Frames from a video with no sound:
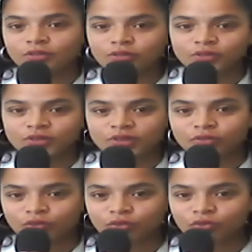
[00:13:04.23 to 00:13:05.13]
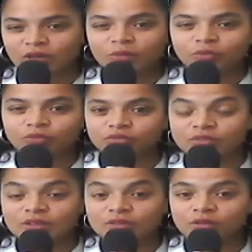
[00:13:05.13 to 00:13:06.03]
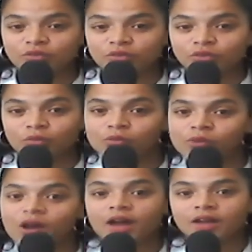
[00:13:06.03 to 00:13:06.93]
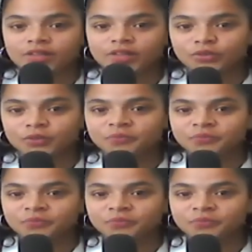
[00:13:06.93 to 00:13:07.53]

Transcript: ou votre téléphone, donc finalement, vous vivez votre moment avec Dieu